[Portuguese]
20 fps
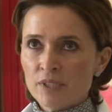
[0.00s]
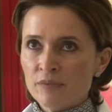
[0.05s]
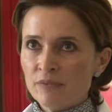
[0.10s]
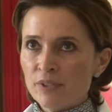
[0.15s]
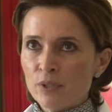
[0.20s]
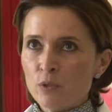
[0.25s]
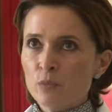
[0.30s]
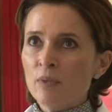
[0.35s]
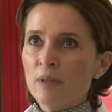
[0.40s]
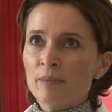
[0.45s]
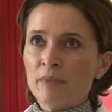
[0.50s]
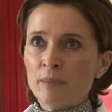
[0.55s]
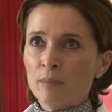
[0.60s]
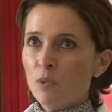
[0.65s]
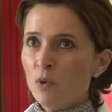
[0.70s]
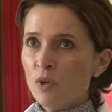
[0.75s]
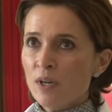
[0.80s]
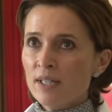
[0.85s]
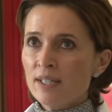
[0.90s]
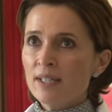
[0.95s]
enfim, com uma
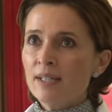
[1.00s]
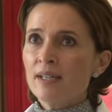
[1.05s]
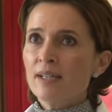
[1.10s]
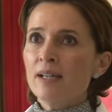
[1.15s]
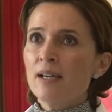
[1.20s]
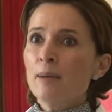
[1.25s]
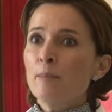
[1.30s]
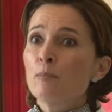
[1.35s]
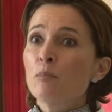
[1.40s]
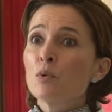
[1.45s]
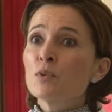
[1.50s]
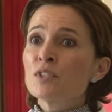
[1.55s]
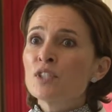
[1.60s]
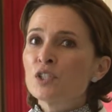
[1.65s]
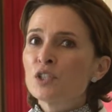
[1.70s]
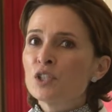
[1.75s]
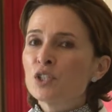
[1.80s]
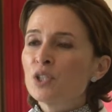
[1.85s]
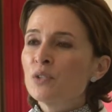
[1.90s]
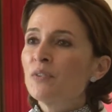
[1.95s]
memória
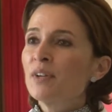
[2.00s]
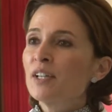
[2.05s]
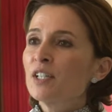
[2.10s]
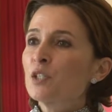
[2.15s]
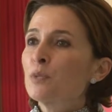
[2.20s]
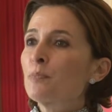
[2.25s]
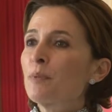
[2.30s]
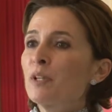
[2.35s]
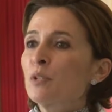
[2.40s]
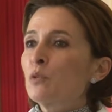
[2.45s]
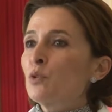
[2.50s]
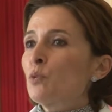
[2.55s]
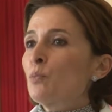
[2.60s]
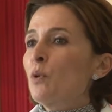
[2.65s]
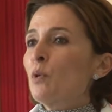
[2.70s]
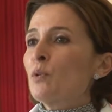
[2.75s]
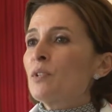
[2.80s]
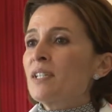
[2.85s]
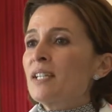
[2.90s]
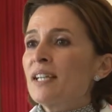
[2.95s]
positiva a respeito de
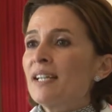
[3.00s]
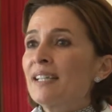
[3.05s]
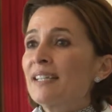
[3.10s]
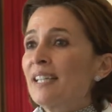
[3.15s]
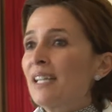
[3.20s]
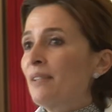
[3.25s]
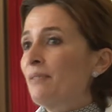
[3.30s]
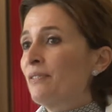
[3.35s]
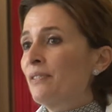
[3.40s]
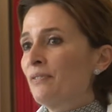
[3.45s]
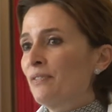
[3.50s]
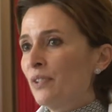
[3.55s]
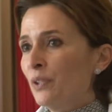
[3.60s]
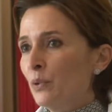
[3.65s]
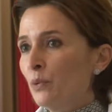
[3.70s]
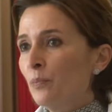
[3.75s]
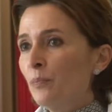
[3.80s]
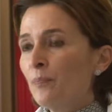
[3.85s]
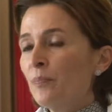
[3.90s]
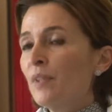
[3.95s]
uma coisa que ela tenha
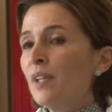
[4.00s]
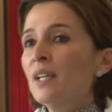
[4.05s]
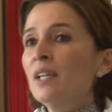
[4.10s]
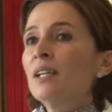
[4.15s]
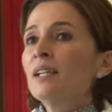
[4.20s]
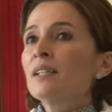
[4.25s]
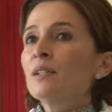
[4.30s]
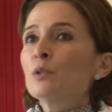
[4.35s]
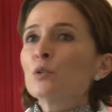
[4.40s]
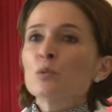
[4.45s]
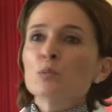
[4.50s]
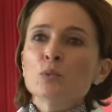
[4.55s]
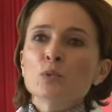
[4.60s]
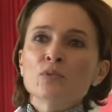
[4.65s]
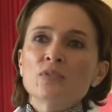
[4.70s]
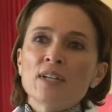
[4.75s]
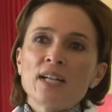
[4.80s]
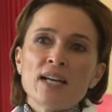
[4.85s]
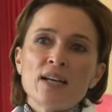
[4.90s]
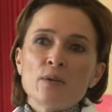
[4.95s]
vivido. Então, todo
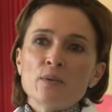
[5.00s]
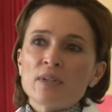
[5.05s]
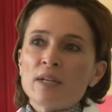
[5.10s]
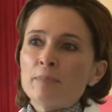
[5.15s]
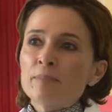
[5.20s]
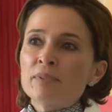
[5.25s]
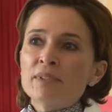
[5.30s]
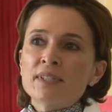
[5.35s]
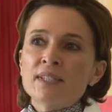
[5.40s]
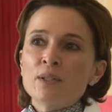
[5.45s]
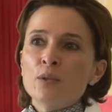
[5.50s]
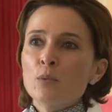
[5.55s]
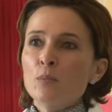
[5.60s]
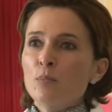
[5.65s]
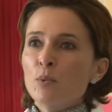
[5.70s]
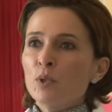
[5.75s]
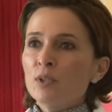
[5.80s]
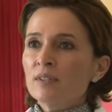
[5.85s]
mundo fala, ah, o capitão, o